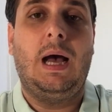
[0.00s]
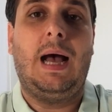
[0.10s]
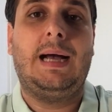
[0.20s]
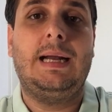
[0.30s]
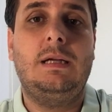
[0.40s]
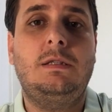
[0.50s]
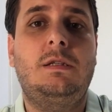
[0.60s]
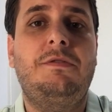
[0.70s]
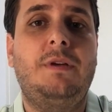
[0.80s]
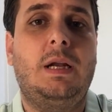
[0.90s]
A grande
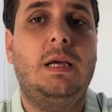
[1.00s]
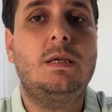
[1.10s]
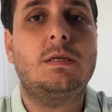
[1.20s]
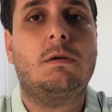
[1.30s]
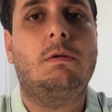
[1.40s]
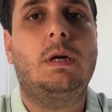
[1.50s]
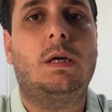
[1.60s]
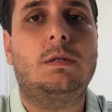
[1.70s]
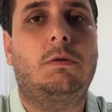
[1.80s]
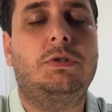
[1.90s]
diferença com
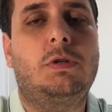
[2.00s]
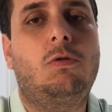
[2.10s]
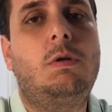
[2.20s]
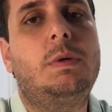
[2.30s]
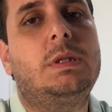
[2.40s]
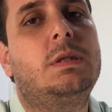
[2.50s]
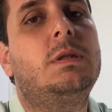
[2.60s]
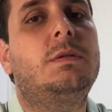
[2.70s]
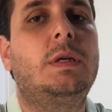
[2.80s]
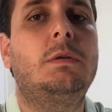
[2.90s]
relação ao genoma
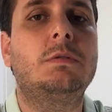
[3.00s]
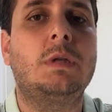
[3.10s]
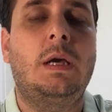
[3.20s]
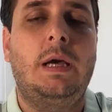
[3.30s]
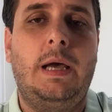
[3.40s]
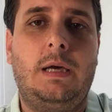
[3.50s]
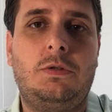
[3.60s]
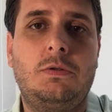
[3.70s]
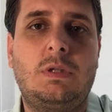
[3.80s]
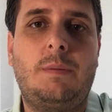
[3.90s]
desses vírus é
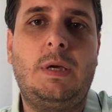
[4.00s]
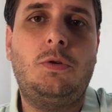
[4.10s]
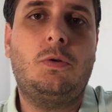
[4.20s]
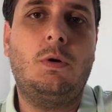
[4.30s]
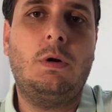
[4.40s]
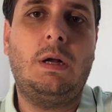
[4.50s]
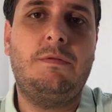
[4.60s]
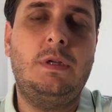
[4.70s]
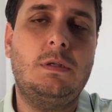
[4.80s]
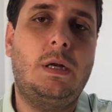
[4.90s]
que justamente o
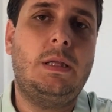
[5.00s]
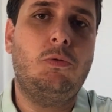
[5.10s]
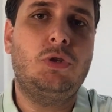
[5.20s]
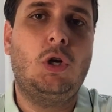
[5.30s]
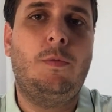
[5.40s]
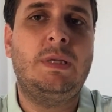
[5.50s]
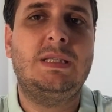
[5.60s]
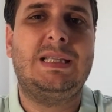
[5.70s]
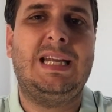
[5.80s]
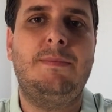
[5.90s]
coronavírus ele tem um genoma
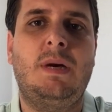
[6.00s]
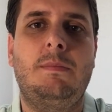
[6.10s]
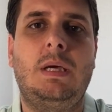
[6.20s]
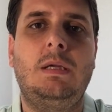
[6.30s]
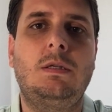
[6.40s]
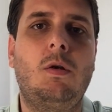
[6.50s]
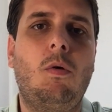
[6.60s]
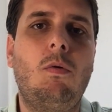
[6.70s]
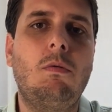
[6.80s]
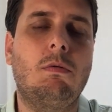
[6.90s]
extremamente
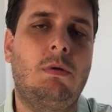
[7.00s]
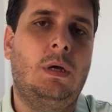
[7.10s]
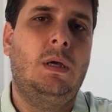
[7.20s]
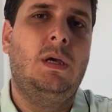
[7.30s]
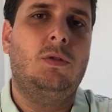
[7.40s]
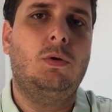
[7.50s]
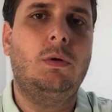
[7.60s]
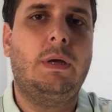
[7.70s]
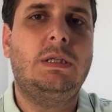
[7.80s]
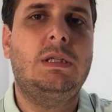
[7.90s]
longo, em
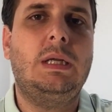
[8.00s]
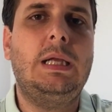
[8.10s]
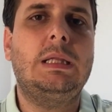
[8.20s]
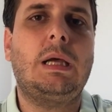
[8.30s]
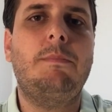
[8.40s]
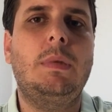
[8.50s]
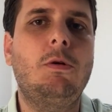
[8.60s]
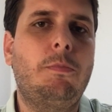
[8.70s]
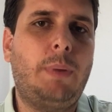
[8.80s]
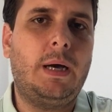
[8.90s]
torno é de 30
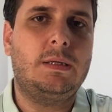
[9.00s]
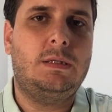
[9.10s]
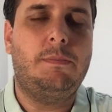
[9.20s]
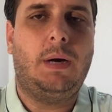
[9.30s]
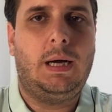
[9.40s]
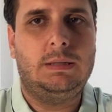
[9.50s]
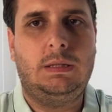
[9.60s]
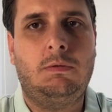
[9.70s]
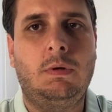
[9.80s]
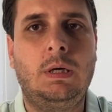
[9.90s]
mil pares de
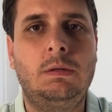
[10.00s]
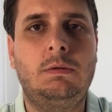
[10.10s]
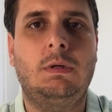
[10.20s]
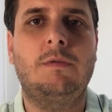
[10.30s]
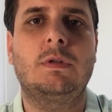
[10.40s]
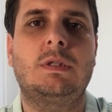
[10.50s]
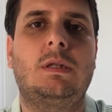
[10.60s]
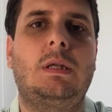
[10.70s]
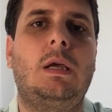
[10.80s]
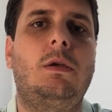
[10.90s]
base, enquanto que você
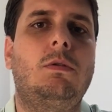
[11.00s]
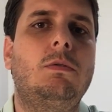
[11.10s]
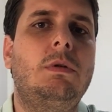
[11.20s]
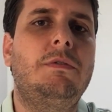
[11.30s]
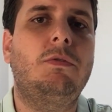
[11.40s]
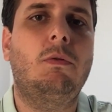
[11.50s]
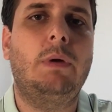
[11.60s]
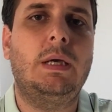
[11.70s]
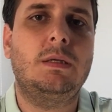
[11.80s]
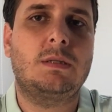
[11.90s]
tem no
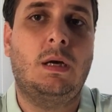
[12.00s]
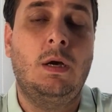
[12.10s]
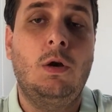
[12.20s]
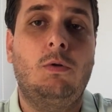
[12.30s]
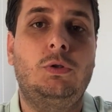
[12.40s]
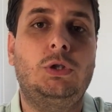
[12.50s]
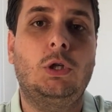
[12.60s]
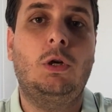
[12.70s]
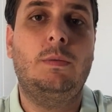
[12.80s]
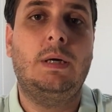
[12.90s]
influenza um
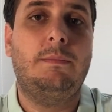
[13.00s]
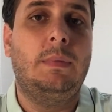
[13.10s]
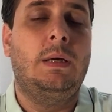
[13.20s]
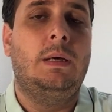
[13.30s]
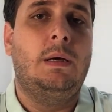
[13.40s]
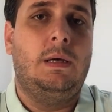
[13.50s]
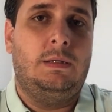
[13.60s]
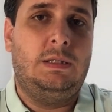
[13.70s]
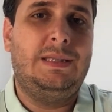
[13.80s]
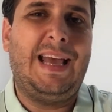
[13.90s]
genoma
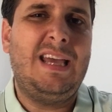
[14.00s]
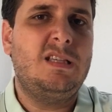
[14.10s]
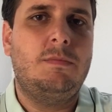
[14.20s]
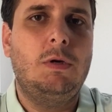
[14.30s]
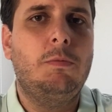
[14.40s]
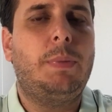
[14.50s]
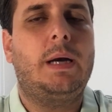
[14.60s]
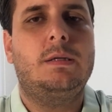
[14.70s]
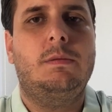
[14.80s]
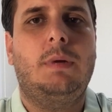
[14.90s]
de 10 mil
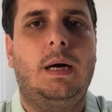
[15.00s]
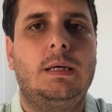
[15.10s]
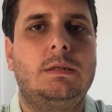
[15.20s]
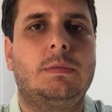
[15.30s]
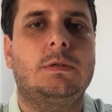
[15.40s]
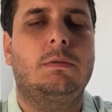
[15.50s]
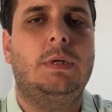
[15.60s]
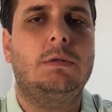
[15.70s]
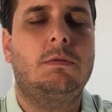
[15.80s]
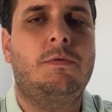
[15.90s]
pares de base, mais ou
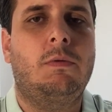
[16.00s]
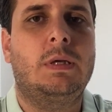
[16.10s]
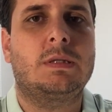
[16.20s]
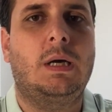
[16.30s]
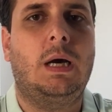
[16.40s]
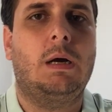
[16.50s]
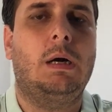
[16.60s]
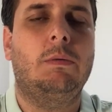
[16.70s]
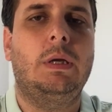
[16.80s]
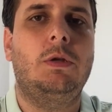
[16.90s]
menos, no influenza
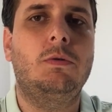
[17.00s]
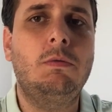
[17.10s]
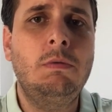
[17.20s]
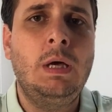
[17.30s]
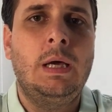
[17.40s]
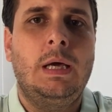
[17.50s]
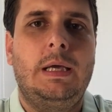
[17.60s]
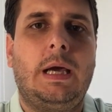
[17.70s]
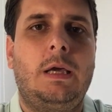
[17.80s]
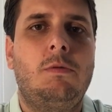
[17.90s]
H1N1,
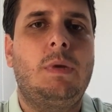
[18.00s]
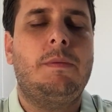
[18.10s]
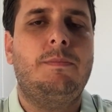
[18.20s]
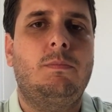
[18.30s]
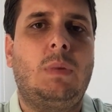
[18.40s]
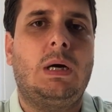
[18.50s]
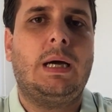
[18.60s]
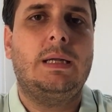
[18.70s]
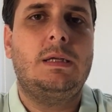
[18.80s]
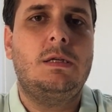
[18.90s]
e aí uma, uma
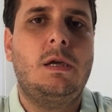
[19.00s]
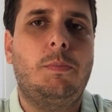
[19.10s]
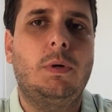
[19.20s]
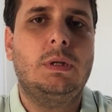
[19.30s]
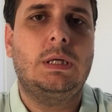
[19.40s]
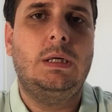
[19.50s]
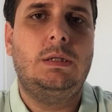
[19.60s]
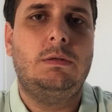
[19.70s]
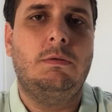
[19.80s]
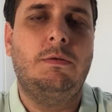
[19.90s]
característica
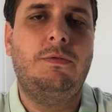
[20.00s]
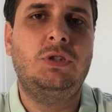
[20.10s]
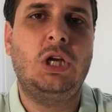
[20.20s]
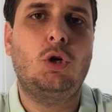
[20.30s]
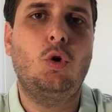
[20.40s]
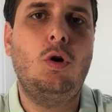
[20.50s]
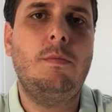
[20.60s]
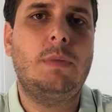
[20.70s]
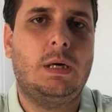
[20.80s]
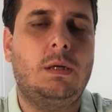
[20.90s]
importante, o
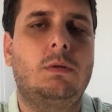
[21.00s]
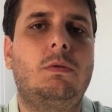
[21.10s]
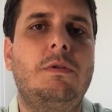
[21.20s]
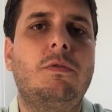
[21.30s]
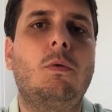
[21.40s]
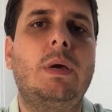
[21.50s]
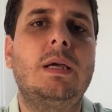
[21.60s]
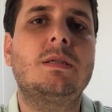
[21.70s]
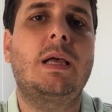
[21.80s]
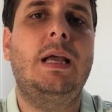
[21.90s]
genoma do
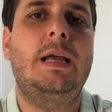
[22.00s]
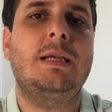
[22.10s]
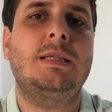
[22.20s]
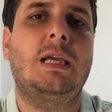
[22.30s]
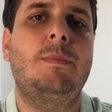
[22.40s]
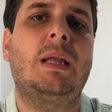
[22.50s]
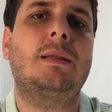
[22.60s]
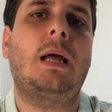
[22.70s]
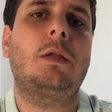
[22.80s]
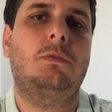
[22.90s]
influenza ele é
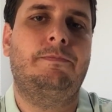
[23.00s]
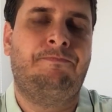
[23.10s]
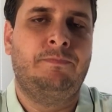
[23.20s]
segmentado